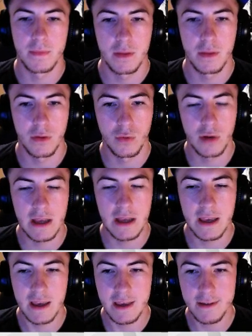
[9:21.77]
Donc là, il
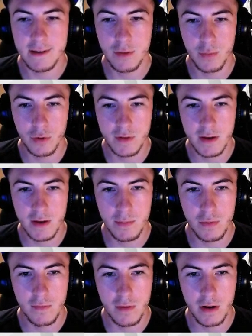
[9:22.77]
regarde le portail pour
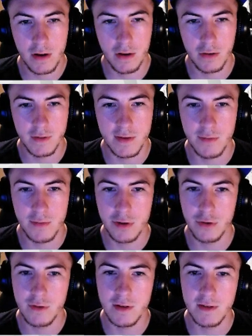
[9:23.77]
voir euh, s'il y a moyen
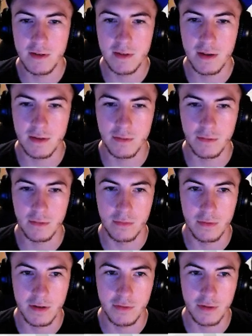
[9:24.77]
de à son,
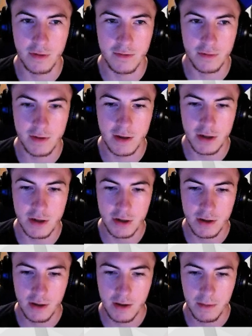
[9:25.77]
à son avantage.
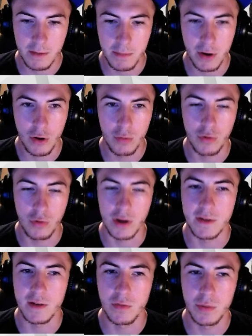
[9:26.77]
Mais euh, bon, il a
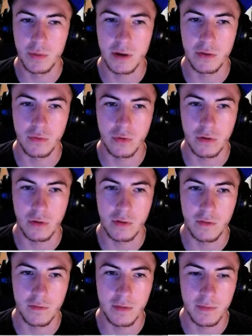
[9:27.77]
0 PA, donc euh, il s'en
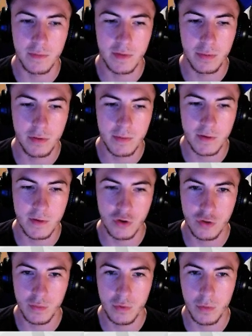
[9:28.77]
fout un petit peu. Mais c'est juste
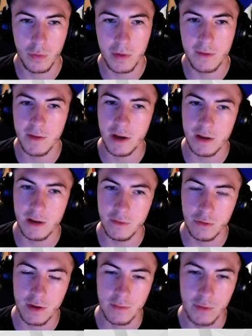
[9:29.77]
pour prévenir les
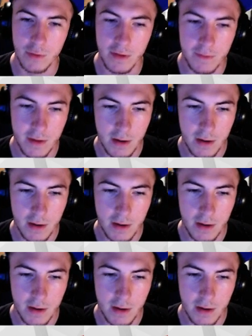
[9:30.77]
autres, à mon avis.